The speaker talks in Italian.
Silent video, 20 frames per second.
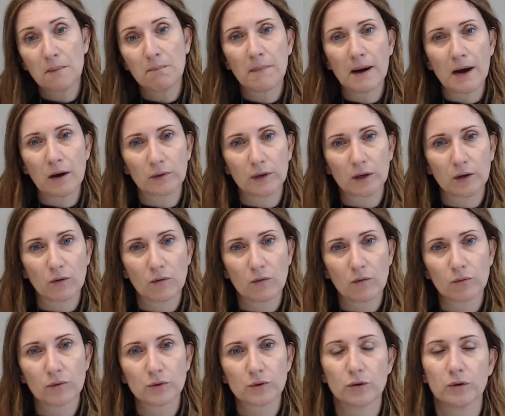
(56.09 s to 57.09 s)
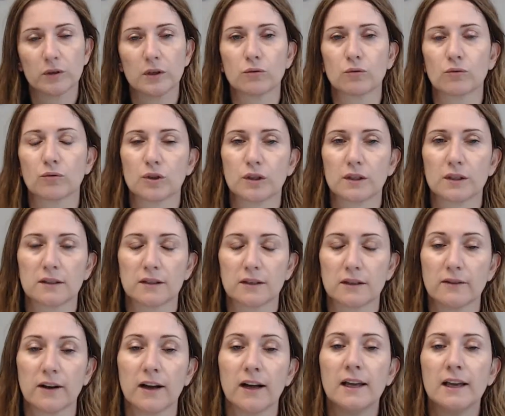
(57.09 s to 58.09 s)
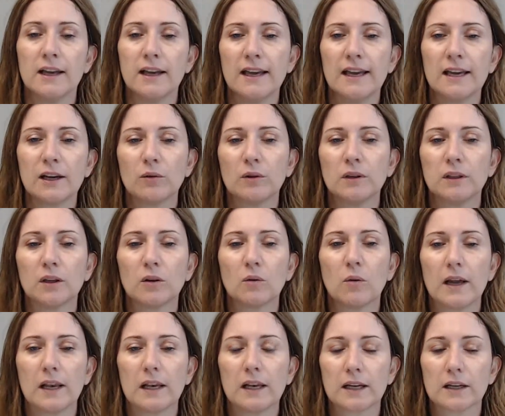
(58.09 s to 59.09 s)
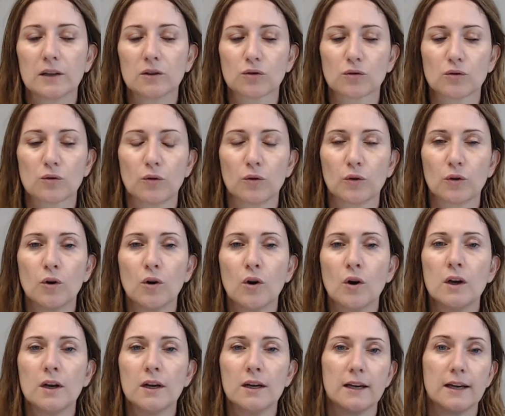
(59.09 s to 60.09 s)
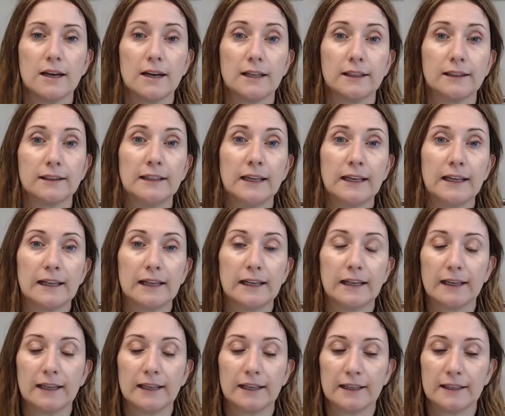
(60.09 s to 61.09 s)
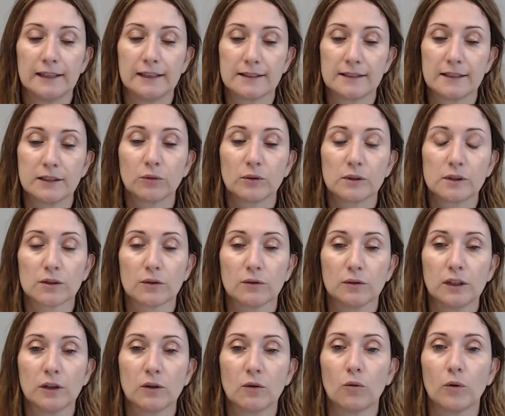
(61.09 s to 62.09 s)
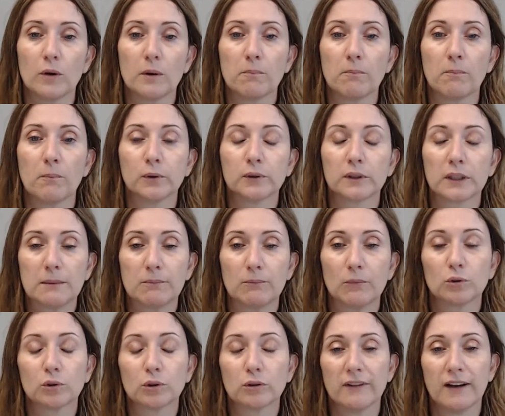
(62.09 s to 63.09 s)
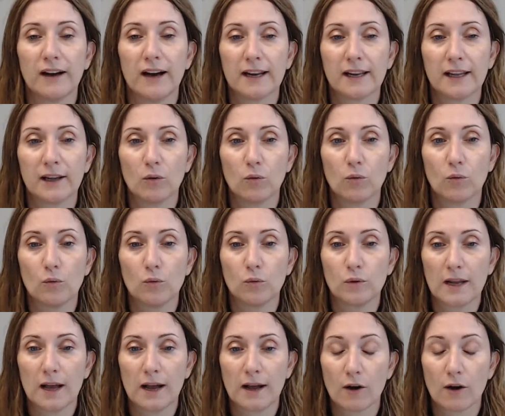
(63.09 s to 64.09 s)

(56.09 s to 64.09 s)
ma una conclusione successiva e quindi quelle che sono eh, delle eh, situazioni in cui potremmo trovare un